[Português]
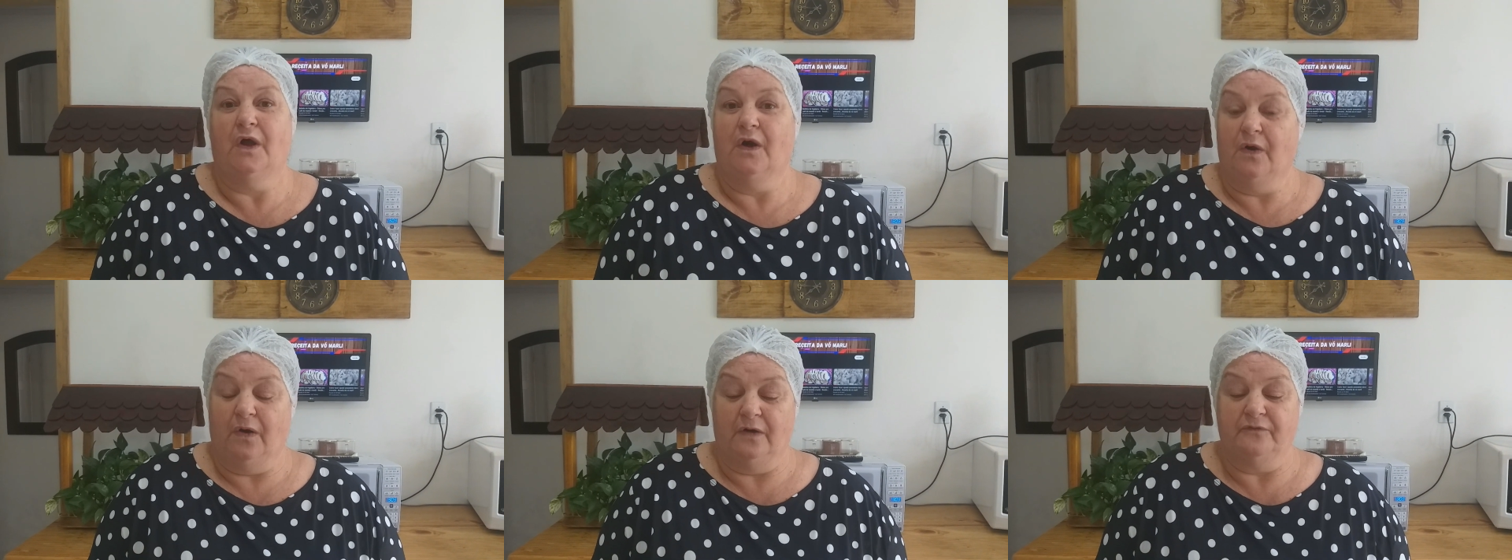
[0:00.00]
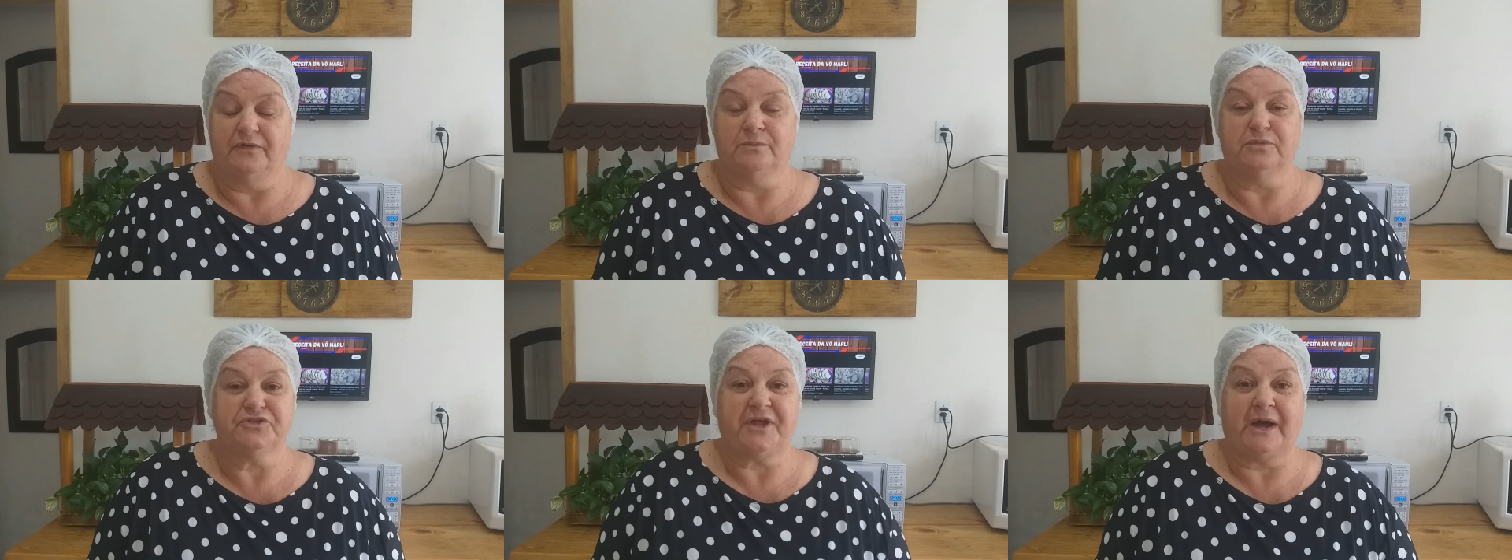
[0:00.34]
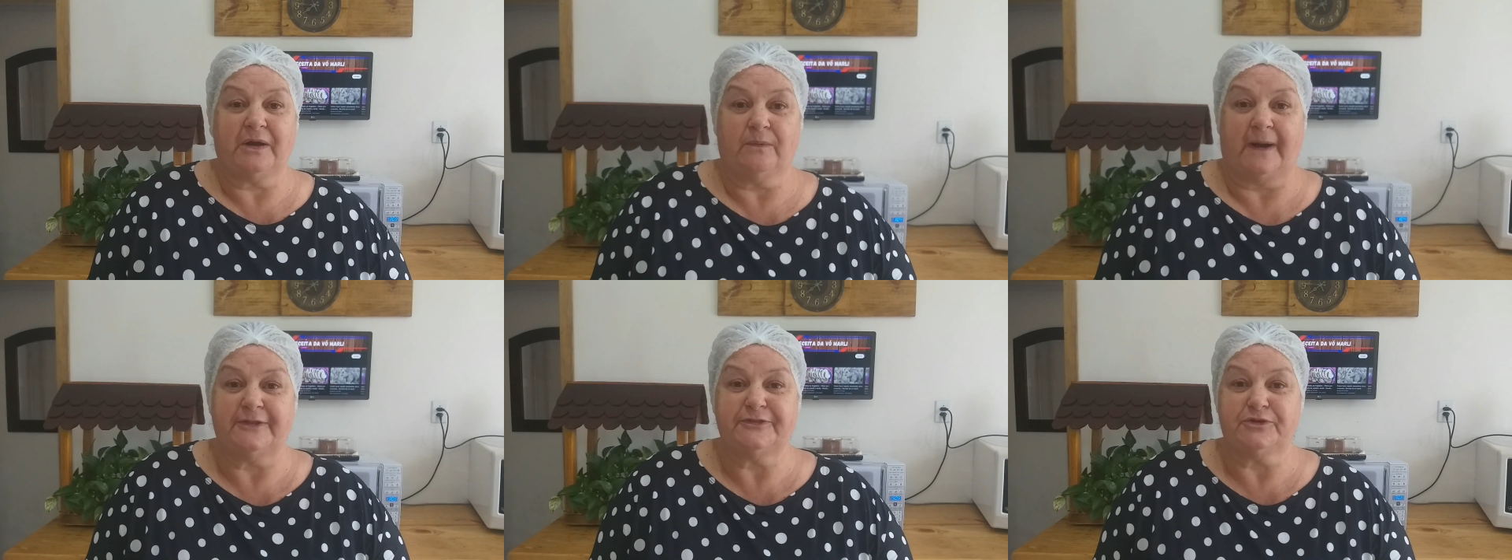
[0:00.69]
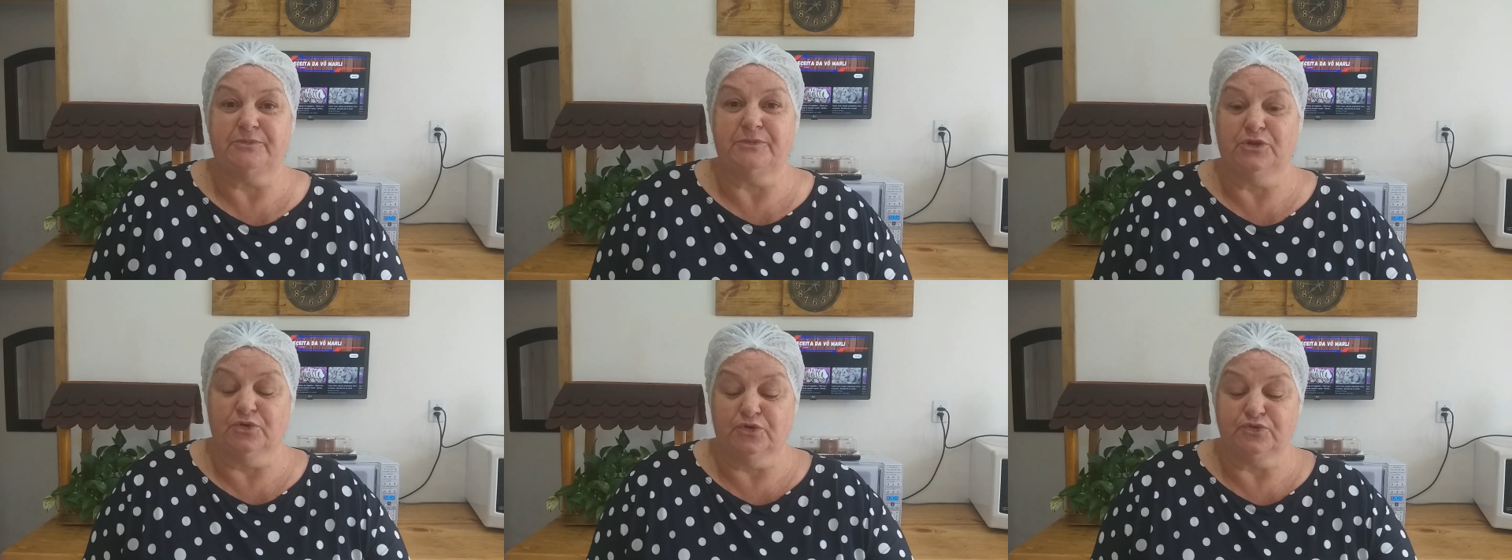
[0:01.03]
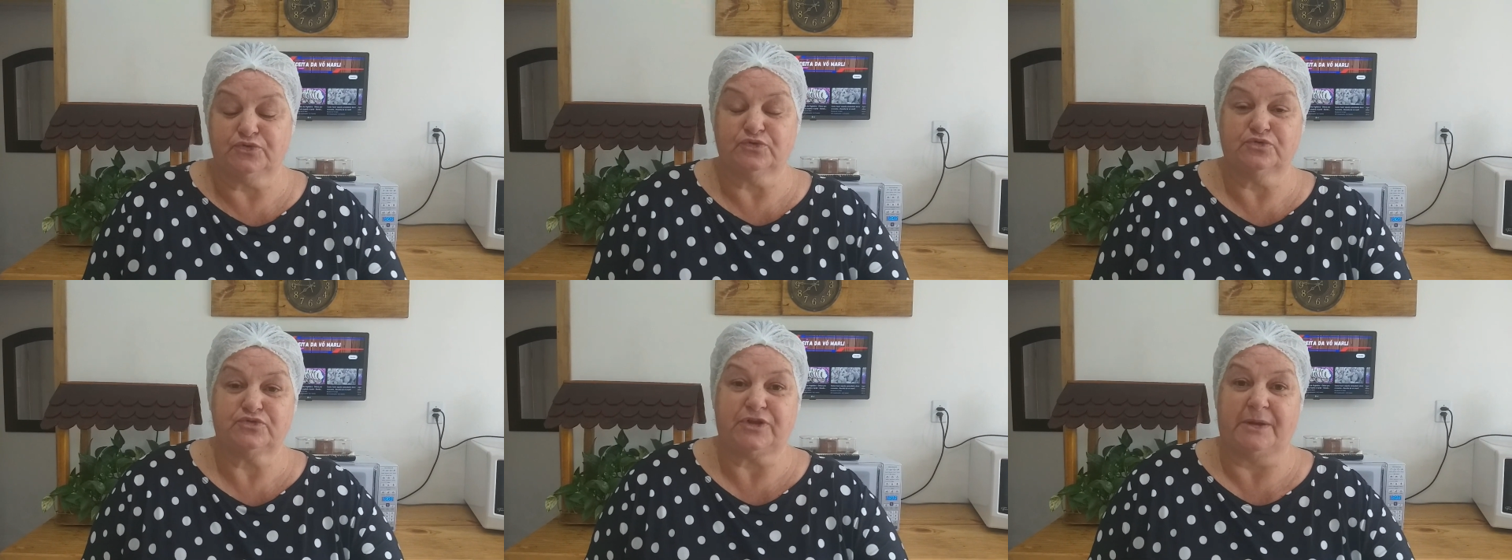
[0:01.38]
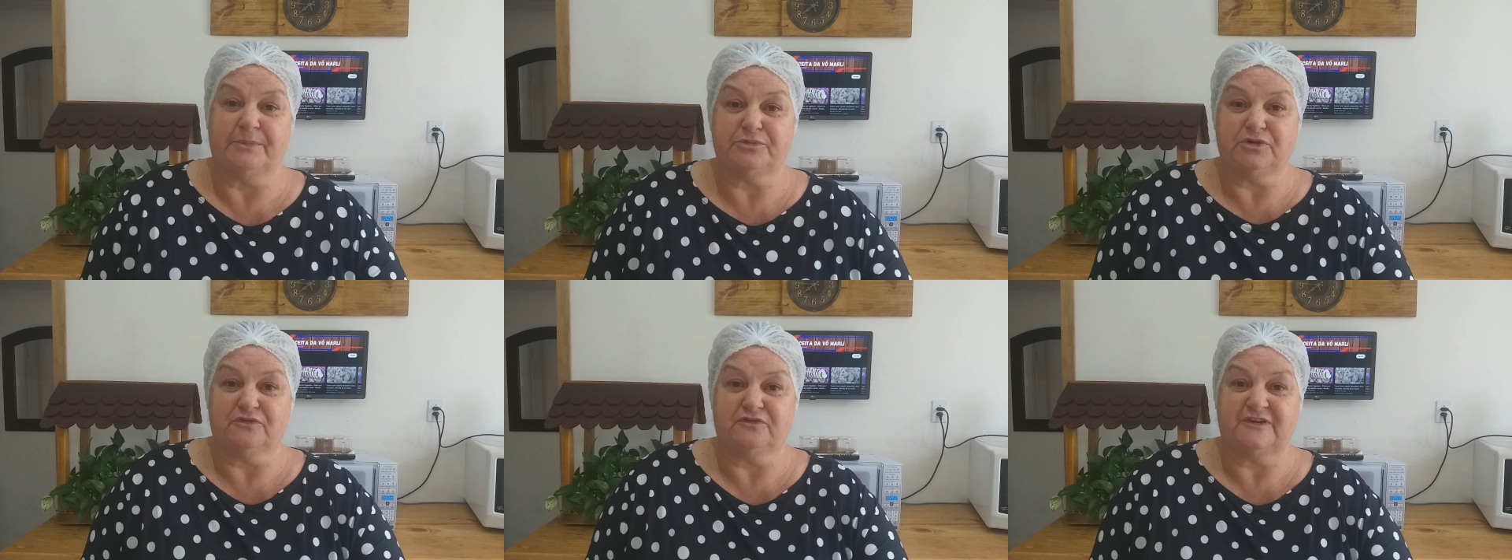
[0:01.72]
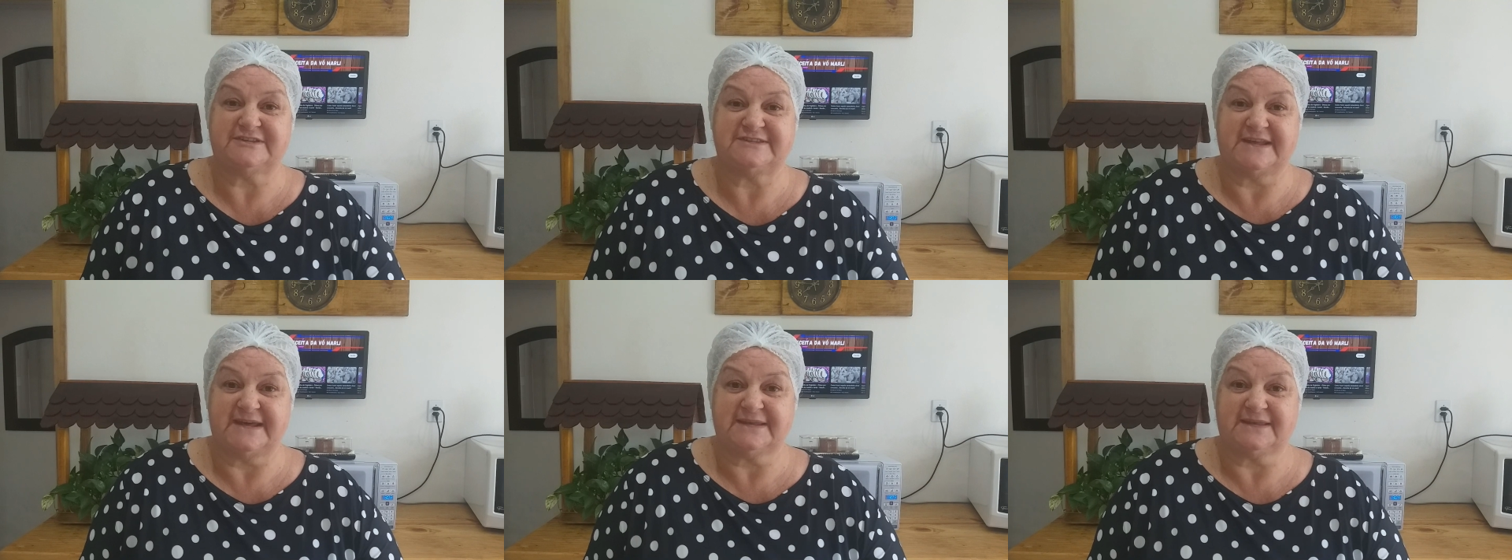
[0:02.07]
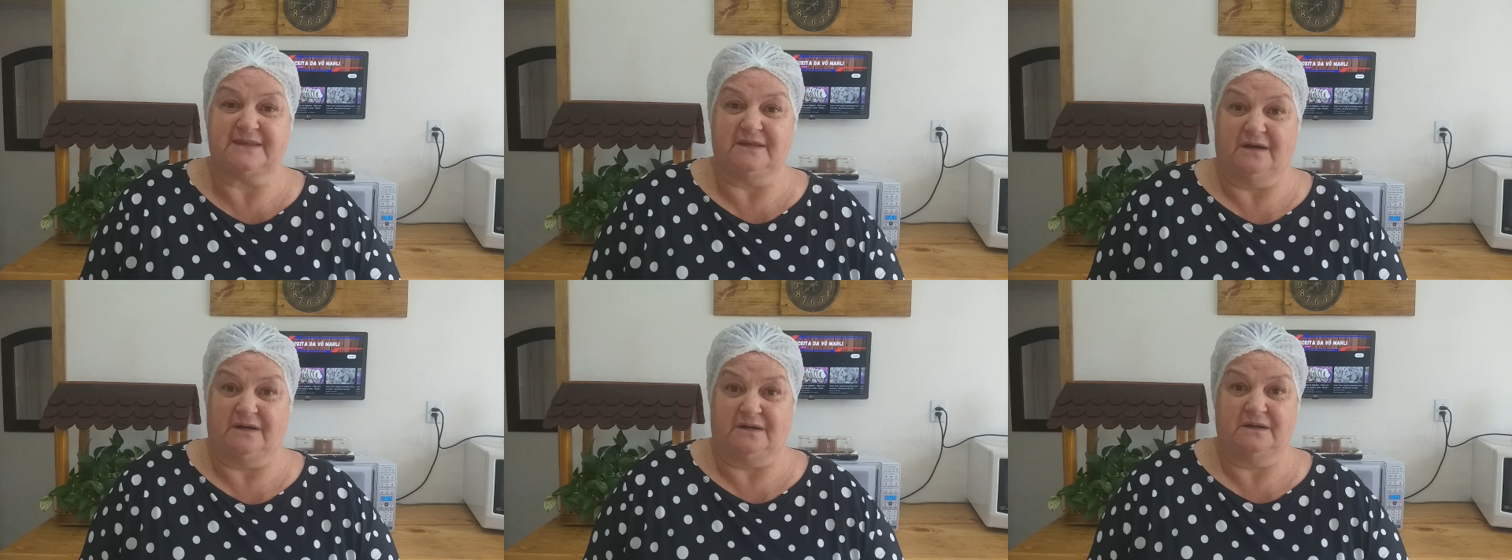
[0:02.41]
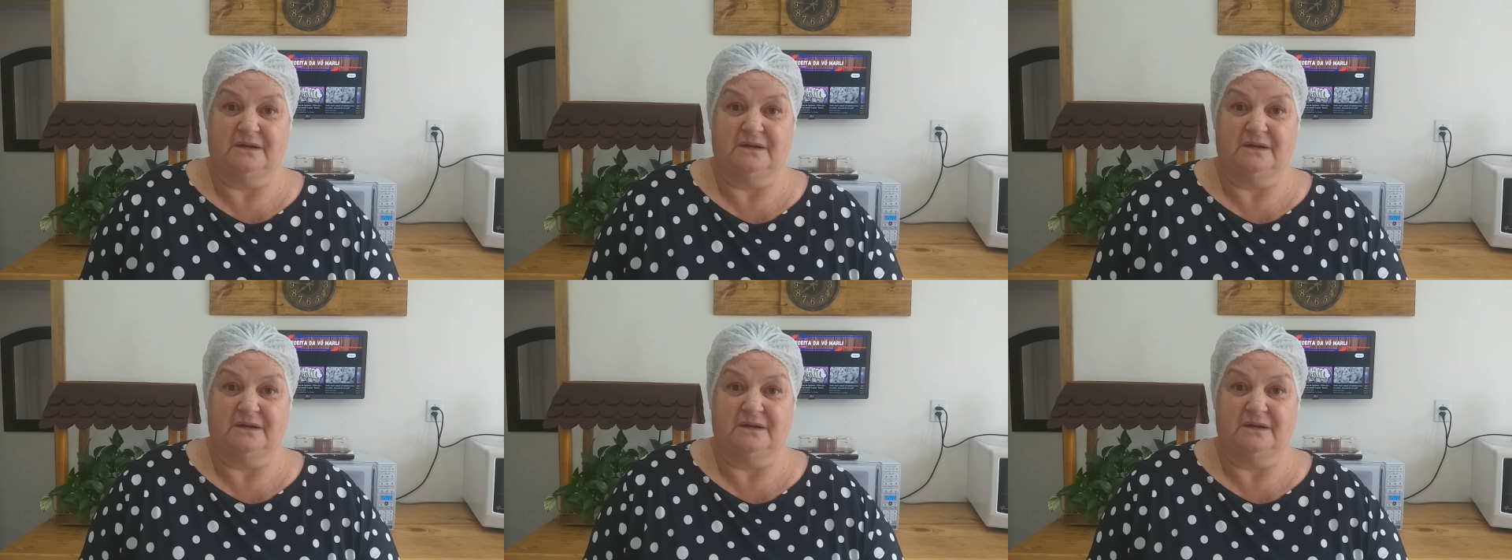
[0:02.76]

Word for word: Ó, vamos botar quatro minutos o tempo de eu fazer aqui, ó.